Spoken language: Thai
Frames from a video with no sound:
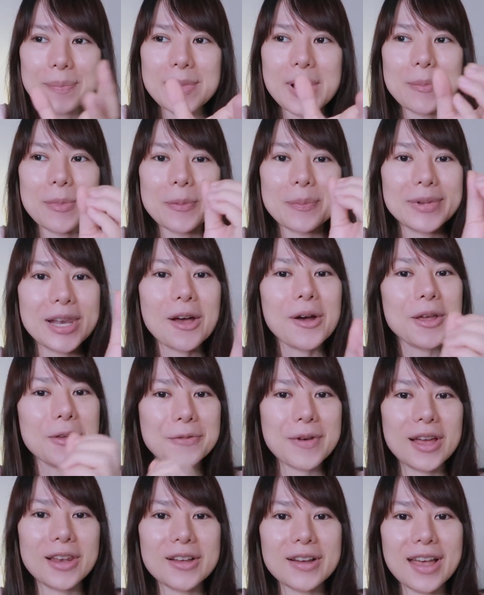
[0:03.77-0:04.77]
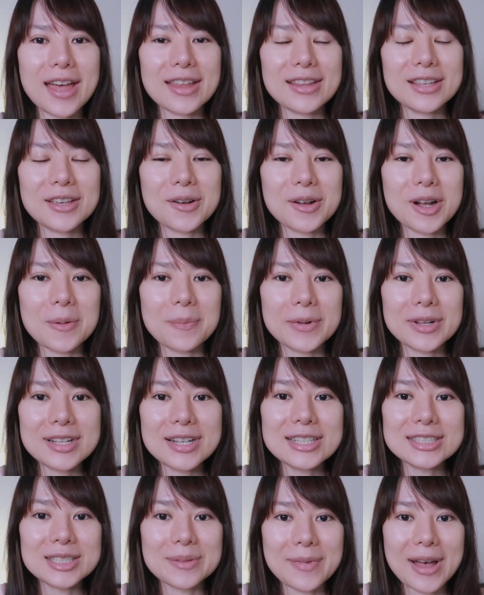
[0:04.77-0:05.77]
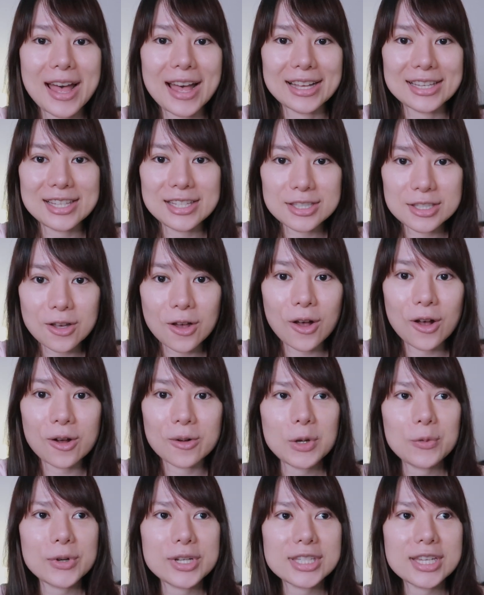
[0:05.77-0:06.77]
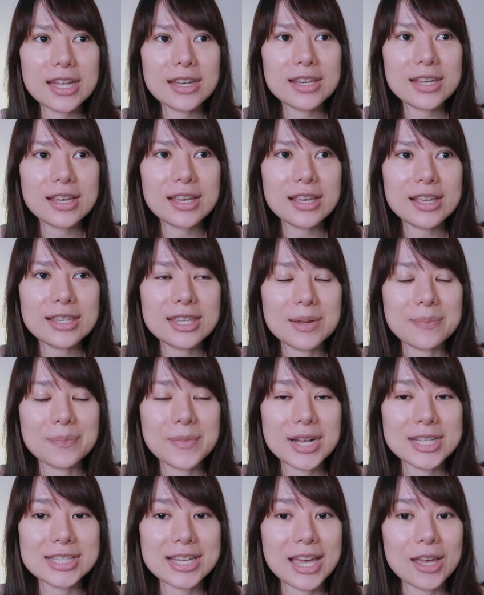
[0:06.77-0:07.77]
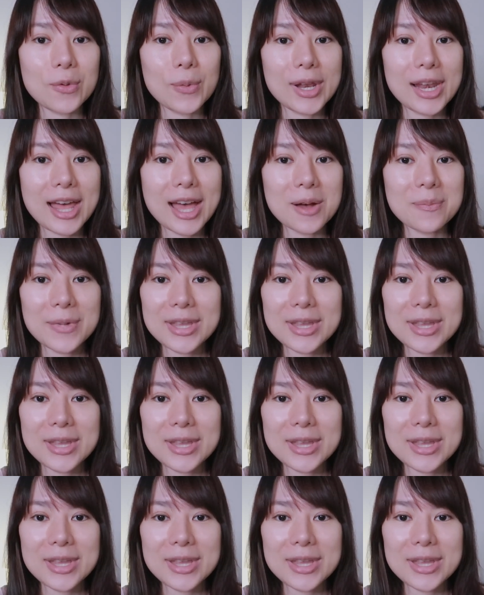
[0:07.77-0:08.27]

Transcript: มาแบบเล่าให้ฟังแล้วกันเกี่ยวกับเครื่องสำอางที่ชอบเป็นเวอร์ชั่นที่หยิบมาใช้เวลา